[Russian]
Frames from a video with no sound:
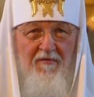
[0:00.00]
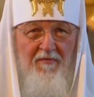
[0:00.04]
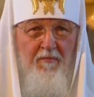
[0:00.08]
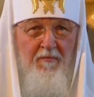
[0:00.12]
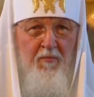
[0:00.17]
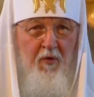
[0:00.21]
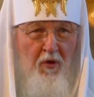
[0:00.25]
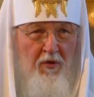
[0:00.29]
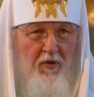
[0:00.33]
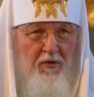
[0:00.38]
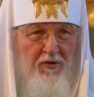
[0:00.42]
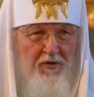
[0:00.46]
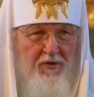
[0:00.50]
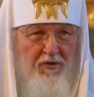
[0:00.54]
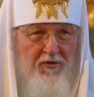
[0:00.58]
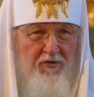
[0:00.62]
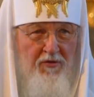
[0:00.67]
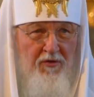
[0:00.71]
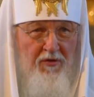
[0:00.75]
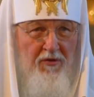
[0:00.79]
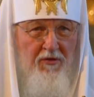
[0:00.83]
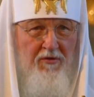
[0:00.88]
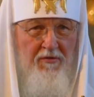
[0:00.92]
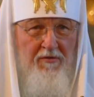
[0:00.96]

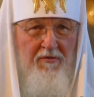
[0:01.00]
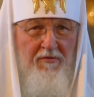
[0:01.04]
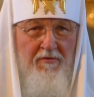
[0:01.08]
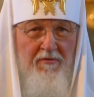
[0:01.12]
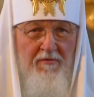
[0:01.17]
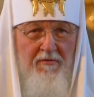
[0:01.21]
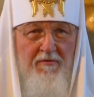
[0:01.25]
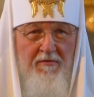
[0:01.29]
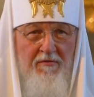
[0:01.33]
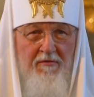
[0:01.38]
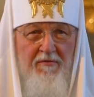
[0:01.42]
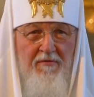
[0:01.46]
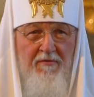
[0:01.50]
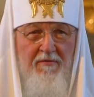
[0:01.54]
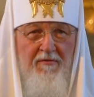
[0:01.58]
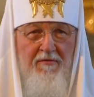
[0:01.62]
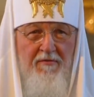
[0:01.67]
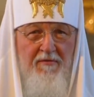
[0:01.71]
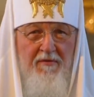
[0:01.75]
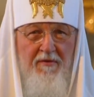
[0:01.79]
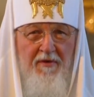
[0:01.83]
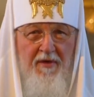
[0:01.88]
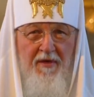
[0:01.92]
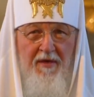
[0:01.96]
полностью,
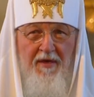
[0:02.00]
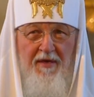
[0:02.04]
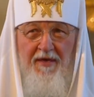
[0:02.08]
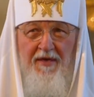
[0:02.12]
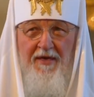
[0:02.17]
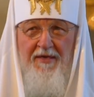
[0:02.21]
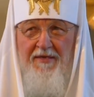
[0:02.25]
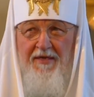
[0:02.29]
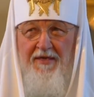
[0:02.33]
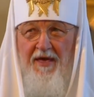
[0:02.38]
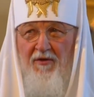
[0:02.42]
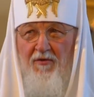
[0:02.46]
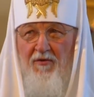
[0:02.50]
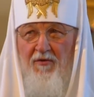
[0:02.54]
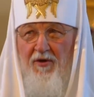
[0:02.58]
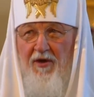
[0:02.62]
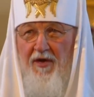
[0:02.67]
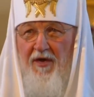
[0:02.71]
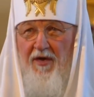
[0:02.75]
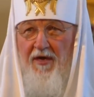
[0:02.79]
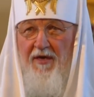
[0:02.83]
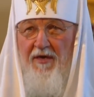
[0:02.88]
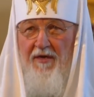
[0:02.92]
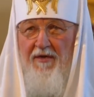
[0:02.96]
есть
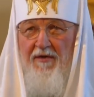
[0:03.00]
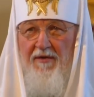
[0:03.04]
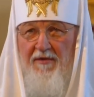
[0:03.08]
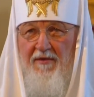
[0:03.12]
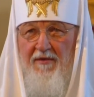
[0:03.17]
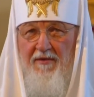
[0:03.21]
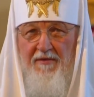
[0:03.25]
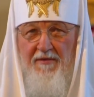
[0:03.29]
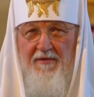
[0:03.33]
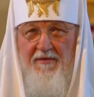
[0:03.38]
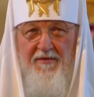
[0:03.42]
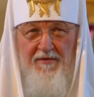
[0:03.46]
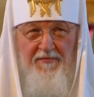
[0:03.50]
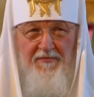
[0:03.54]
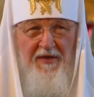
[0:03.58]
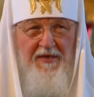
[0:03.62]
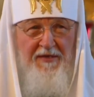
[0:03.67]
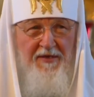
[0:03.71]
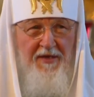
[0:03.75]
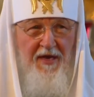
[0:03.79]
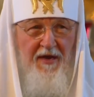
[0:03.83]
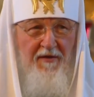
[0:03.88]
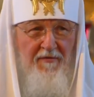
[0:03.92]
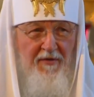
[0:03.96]
такое э,
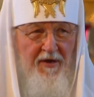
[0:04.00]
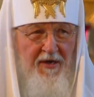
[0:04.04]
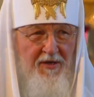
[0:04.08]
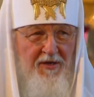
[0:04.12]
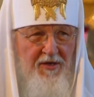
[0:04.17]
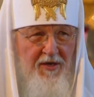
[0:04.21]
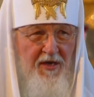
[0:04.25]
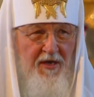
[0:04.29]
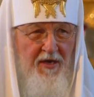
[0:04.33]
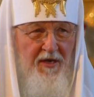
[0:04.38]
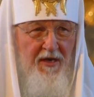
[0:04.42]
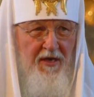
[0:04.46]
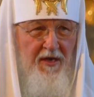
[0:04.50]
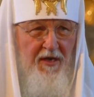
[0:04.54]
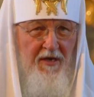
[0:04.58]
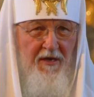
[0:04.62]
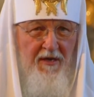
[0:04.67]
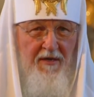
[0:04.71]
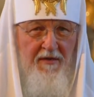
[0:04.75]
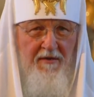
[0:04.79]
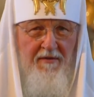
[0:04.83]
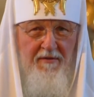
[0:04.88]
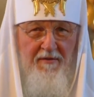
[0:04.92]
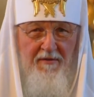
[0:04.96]
светское выражение,
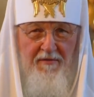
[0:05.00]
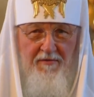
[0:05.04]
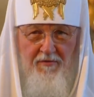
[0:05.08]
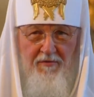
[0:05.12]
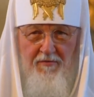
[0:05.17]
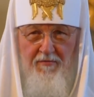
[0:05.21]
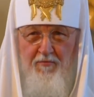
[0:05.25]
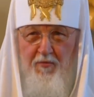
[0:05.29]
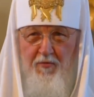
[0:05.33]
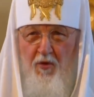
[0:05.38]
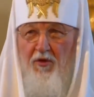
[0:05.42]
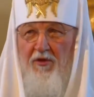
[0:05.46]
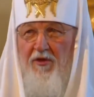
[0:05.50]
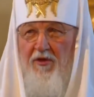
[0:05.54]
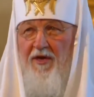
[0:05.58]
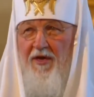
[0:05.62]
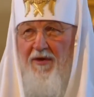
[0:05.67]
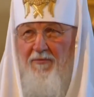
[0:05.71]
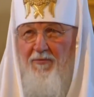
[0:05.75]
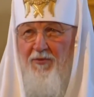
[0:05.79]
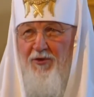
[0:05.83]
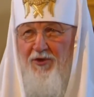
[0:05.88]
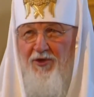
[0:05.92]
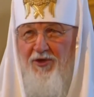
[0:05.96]
ну, полный
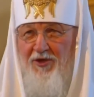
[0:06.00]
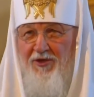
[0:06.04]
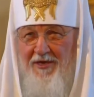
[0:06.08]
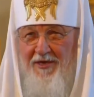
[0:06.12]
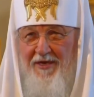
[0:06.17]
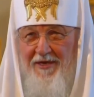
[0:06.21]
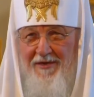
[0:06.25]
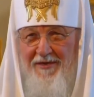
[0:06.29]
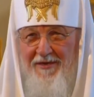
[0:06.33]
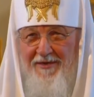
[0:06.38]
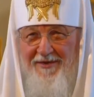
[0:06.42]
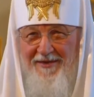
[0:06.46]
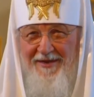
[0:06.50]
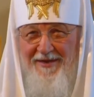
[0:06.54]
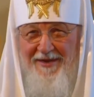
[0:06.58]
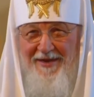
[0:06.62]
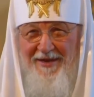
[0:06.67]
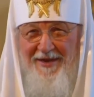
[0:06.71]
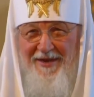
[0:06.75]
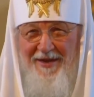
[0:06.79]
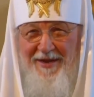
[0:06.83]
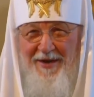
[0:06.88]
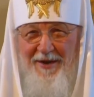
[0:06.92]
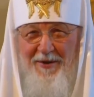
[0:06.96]
рабочий день.
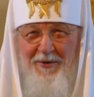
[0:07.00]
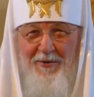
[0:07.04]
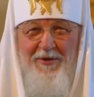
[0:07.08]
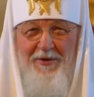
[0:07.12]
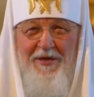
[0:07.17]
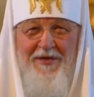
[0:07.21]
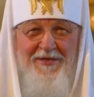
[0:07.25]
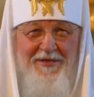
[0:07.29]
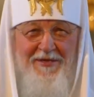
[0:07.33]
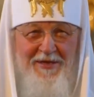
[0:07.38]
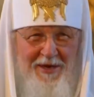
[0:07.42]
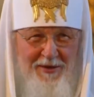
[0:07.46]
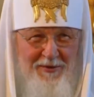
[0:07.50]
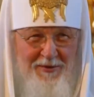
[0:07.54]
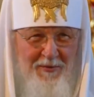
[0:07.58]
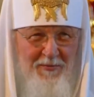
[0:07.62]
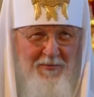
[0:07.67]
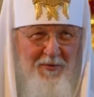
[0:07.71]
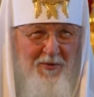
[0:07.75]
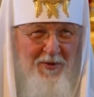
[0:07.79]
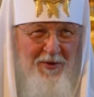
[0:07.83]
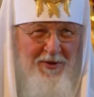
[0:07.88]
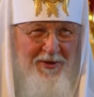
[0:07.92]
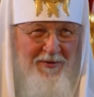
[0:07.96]
У нас нету
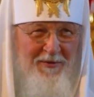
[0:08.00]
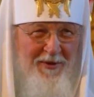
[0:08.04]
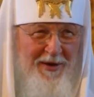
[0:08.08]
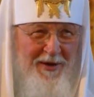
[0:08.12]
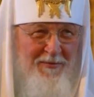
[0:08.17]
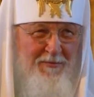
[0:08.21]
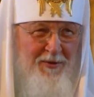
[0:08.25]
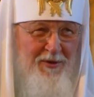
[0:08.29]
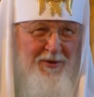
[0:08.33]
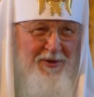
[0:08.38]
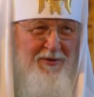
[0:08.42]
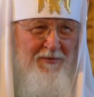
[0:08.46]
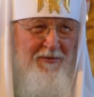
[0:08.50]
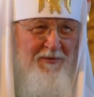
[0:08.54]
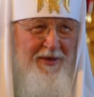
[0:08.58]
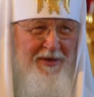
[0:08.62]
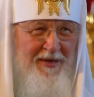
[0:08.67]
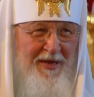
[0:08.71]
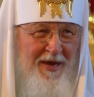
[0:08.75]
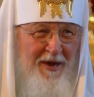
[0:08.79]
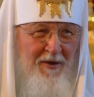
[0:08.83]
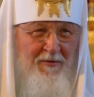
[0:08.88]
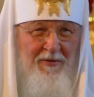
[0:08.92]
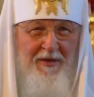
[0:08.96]
полного рабочего
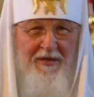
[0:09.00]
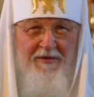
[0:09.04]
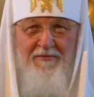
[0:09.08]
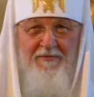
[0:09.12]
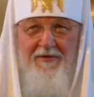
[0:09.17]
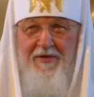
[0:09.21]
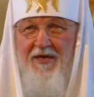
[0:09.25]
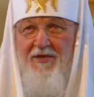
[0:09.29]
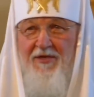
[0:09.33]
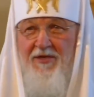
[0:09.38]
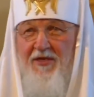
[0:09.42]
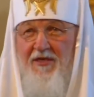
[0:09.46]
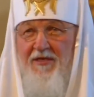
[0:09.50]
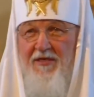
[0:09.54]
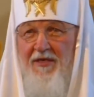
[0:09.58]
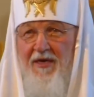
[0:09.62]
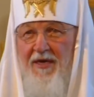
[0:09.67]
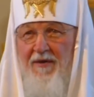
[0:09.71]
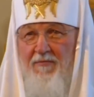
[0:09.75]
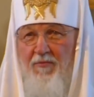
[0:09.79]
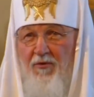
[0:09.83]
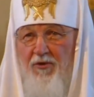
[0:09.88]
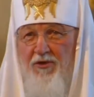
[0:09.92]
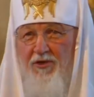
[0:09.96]
дня, у нас вся жизнь
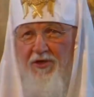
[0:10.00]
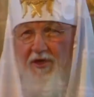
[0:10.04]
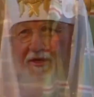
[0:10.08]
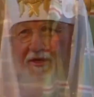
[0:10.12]
рабочий